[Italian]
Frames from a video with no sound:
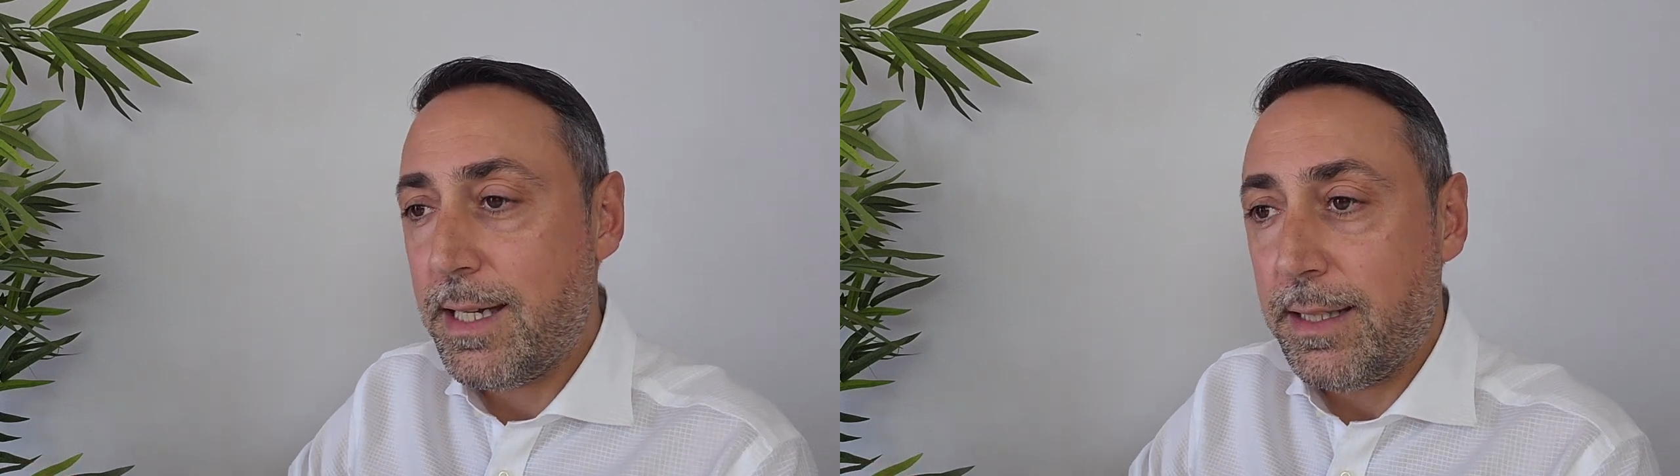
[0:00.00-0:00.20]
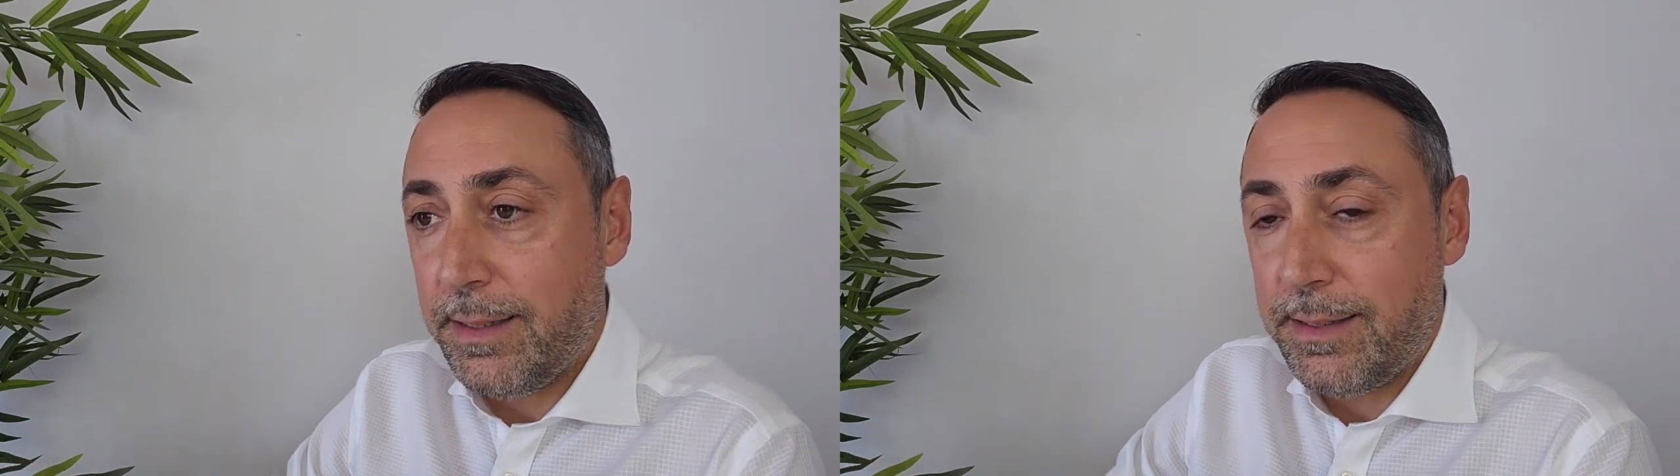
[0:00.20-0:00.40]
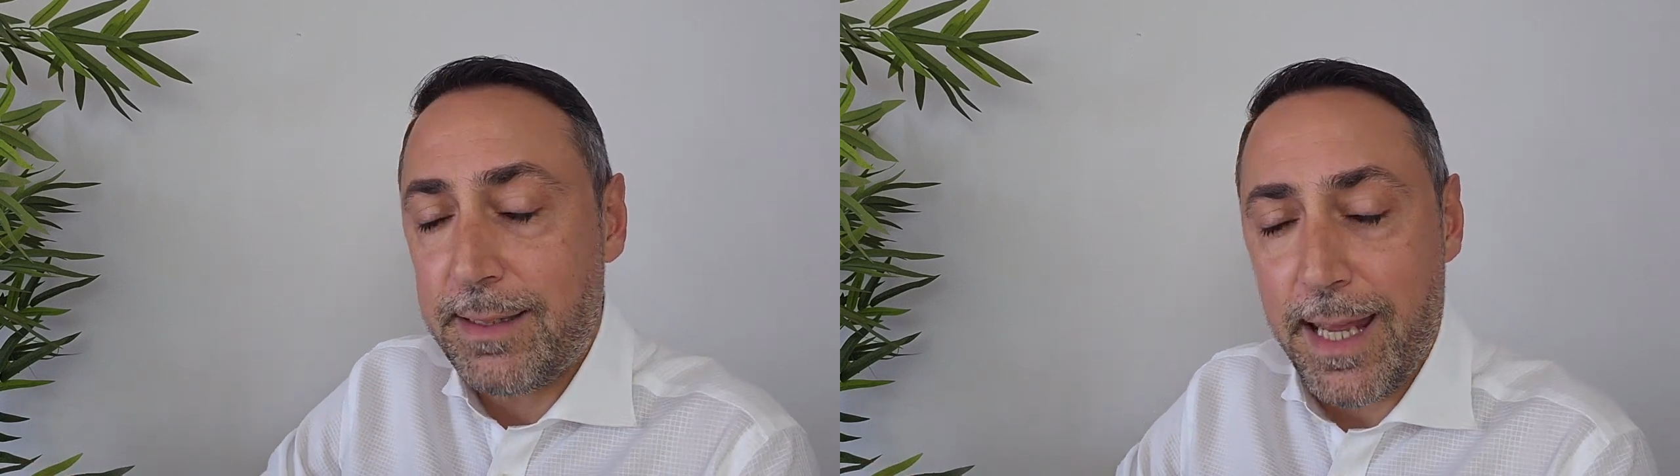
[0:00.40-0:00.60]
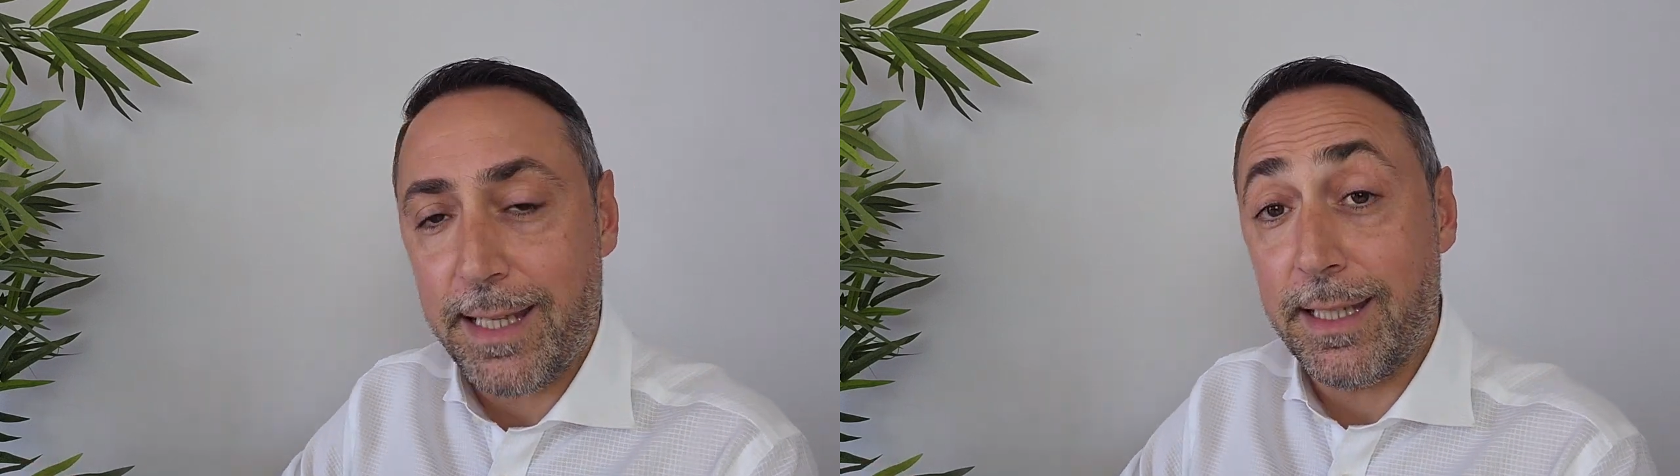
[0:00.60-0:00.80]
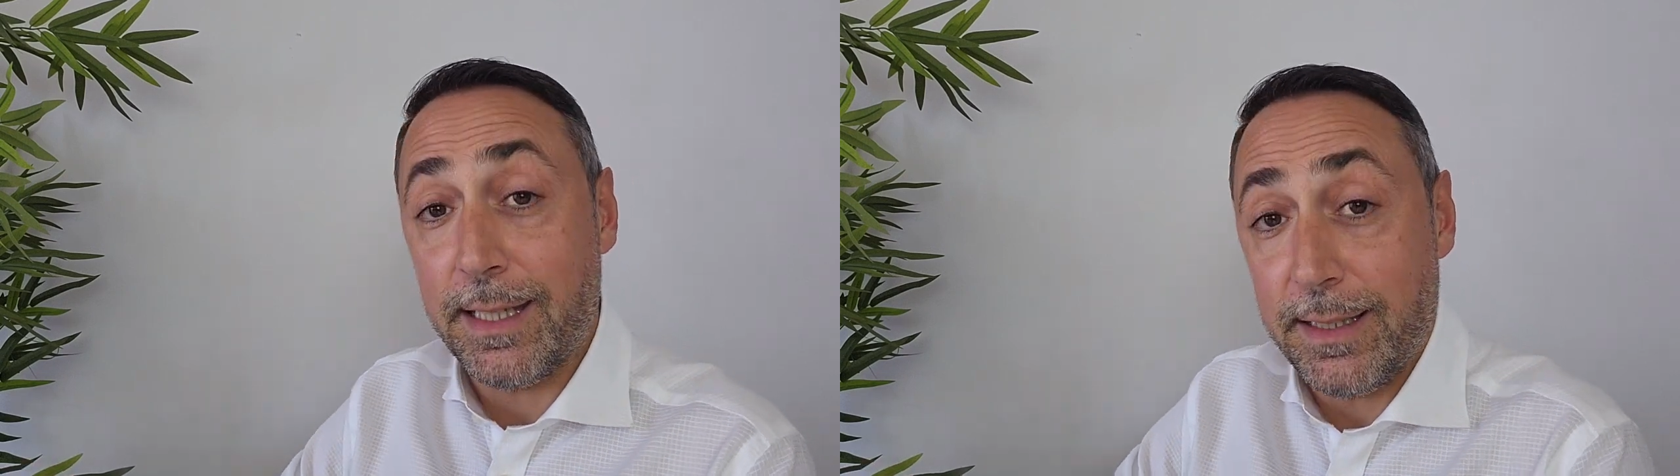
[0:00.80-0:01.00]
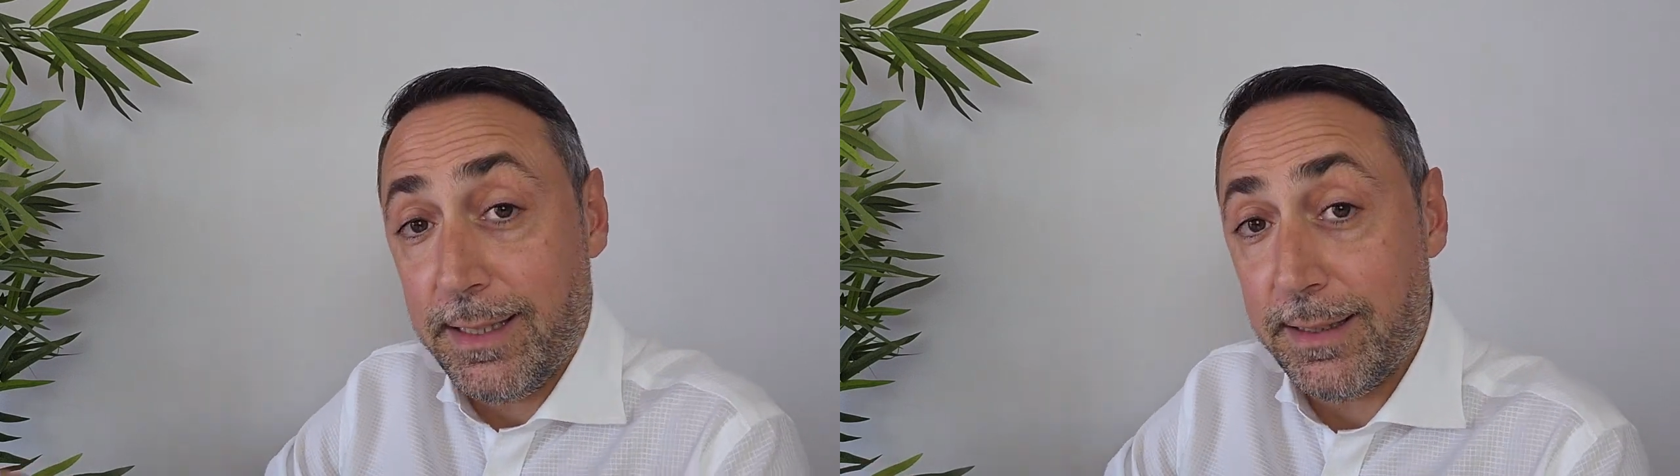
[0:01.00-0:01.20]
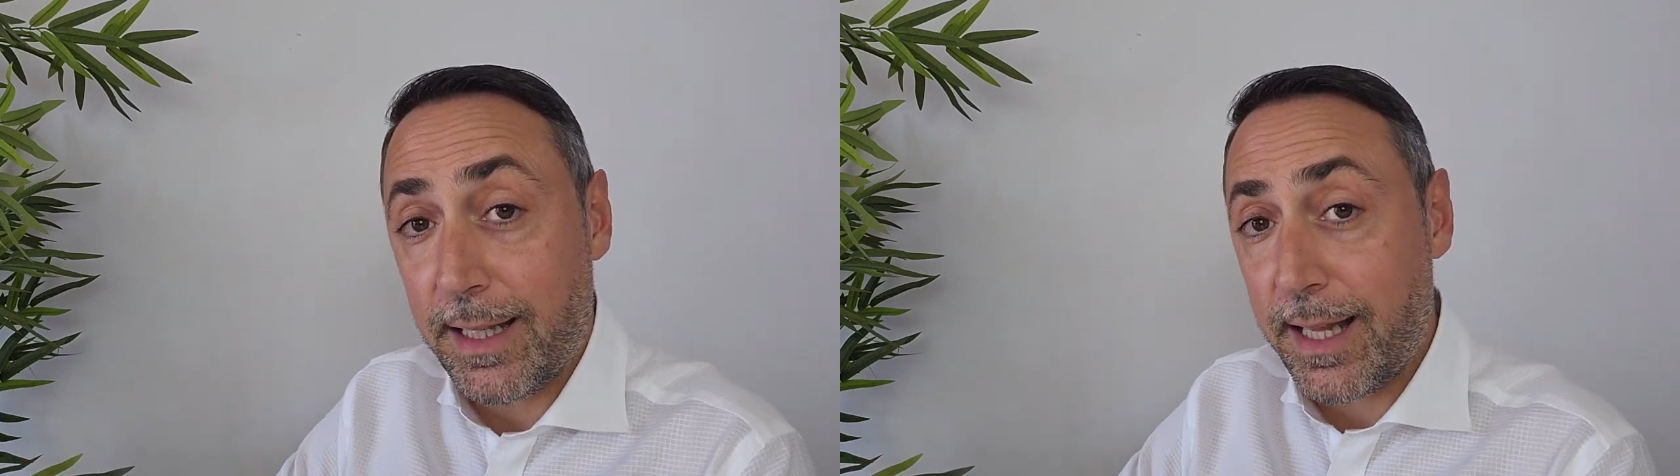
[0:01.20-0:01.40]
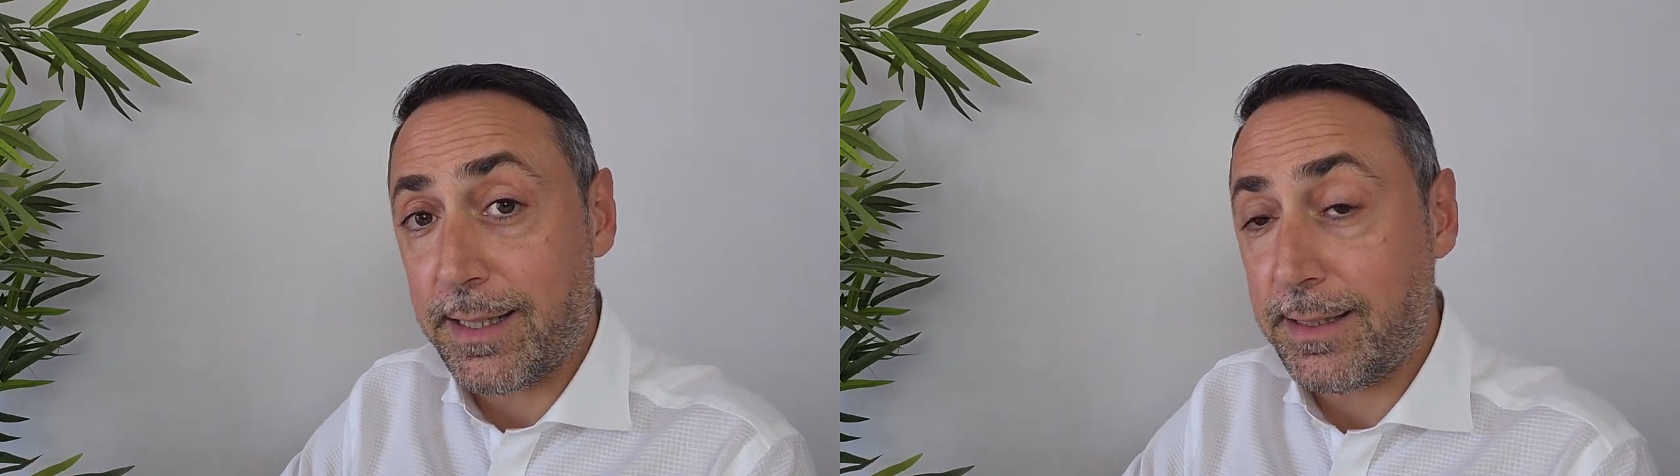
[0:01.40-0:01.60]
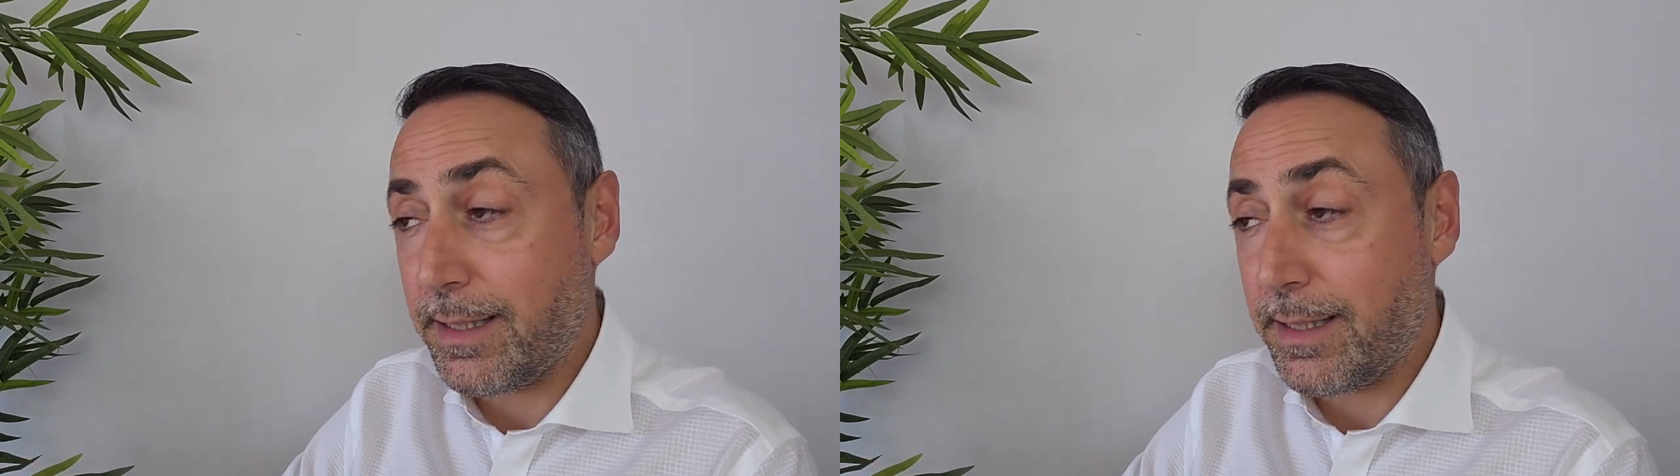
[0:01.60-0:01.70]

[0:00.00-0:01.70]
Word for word: di staking di interessi